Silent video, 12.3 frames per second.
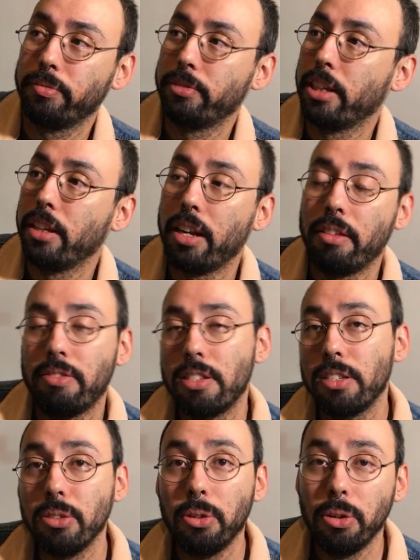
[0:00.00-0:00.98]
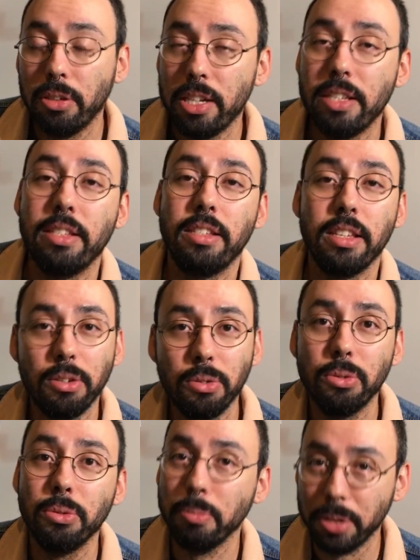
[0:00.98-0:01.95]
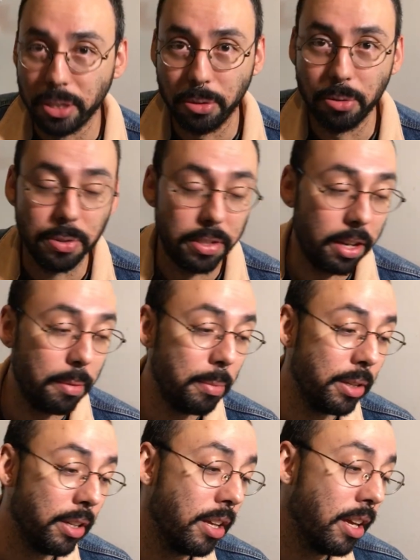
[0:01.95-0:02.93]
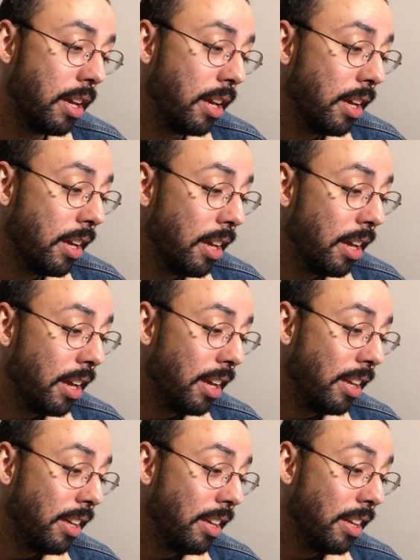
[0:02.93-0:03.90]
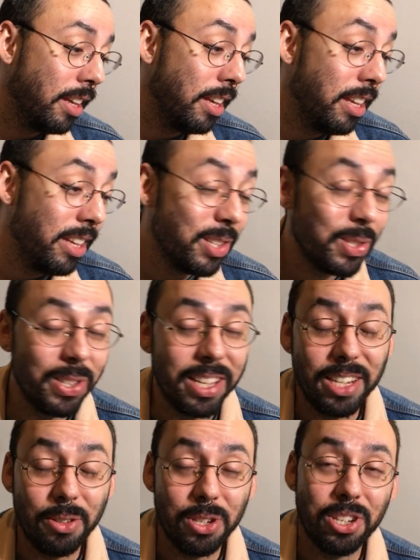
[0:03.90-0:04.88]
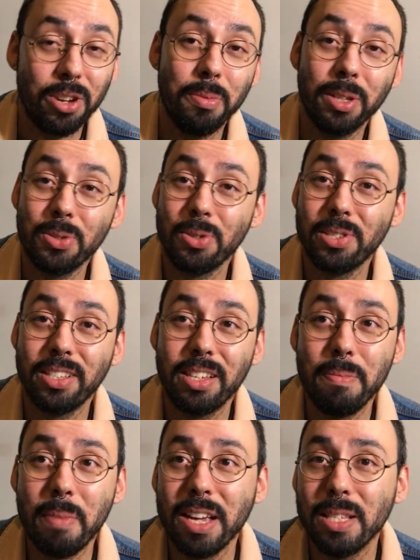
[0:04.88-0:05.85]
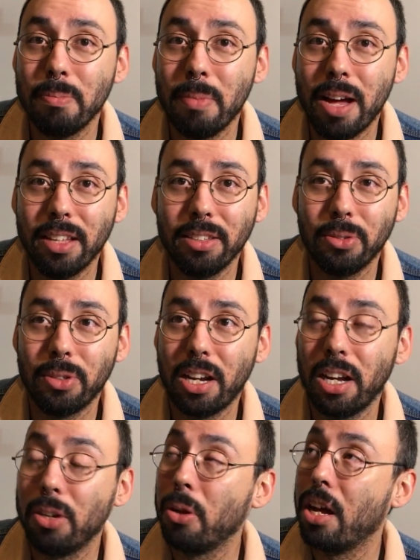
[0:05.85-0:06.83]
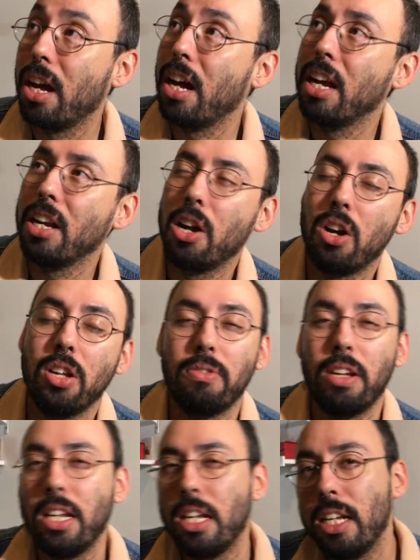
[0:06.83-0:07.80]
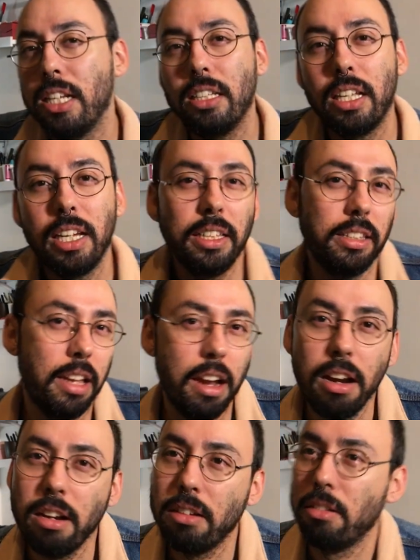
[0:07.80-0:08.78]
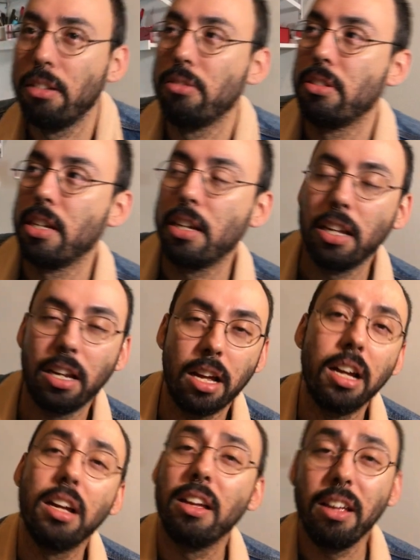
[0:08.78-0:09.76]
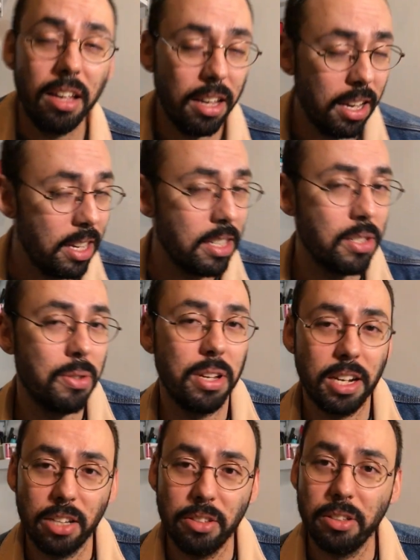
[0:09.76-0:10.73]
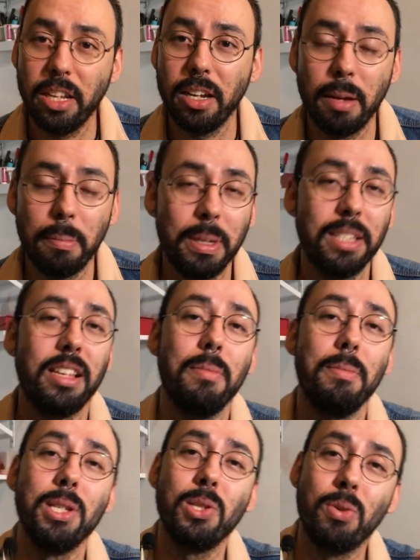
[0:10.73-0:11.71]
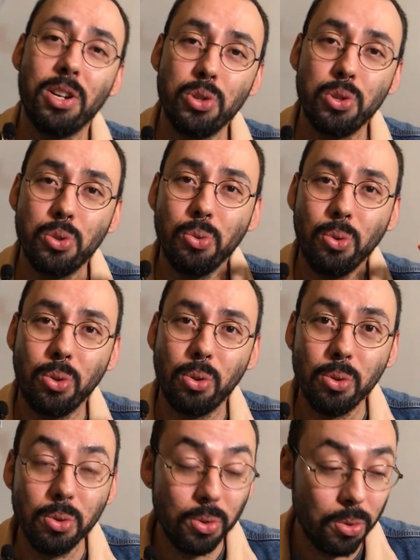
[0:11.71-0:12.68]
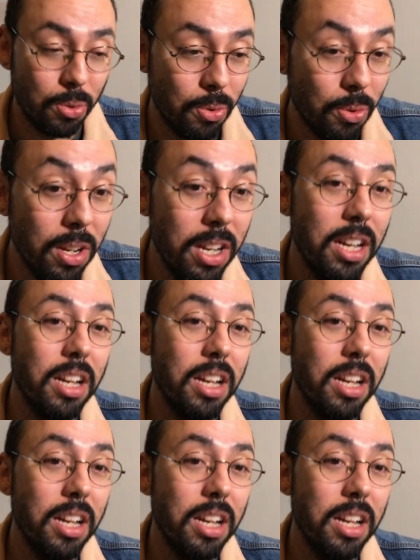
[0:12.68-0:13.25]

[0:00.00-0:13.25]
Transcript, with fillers: sei lá, fazendo um rolezinho no domingo, sabe? E, e, isso daí eu acho que é uma das coisas que mais mata o Drácula. Ai, não, a lenda é eterna e não sei o que lá. É esse o recado que ele quer passar, mas eu acho tosco